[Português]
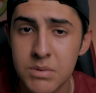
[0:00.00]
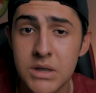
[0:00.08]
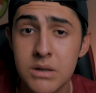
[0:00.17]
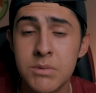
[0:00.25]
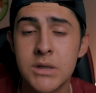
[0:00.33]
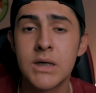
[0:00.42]

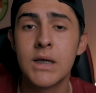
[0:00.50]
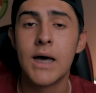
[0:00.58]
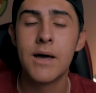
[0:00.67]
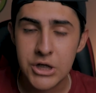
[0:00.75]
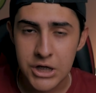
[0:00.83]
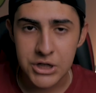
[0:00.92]
precisa me seguir lá.
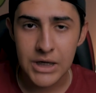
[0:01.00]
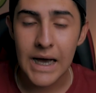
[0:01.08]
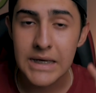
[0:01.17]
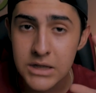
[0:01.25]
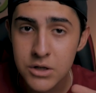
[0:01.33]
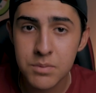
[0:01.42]
E, gente,
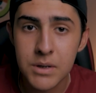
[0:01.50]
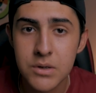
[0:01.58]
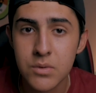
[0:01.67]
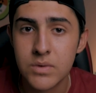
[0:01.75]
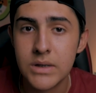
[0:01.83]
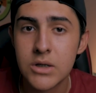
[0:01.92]
assista os
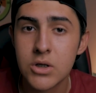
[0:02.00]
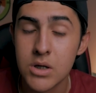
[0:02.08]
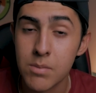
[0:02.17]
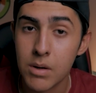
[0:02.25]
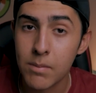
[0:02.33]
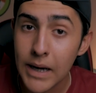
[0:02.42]
próximos vídeos que
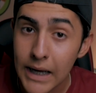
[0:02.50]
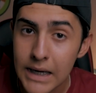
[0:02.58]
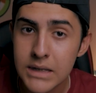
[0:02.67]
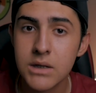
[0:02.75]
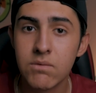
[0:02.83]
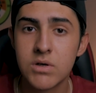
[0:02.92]
são bem
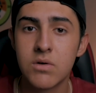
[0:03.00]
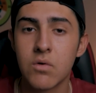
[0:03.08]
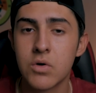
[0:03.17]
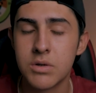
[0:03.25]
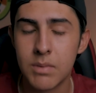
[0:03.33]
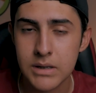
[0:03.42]
legais e vocês vão
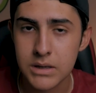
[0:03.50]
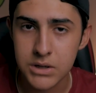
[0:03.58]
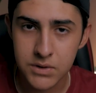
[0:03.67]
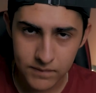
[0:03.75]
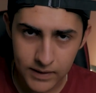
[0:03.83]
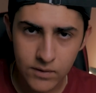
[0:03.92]
curtir
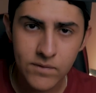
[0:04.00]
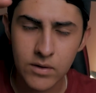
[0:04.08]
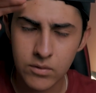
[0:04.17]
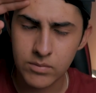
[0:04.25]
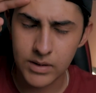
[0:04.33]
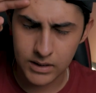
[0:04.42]
bastante. Valeu,
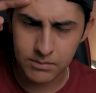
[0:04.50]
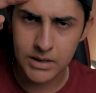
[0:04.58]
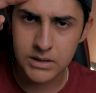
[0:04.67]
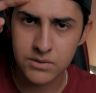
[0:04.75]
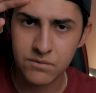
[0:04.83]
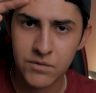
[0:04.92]
falou e até mais.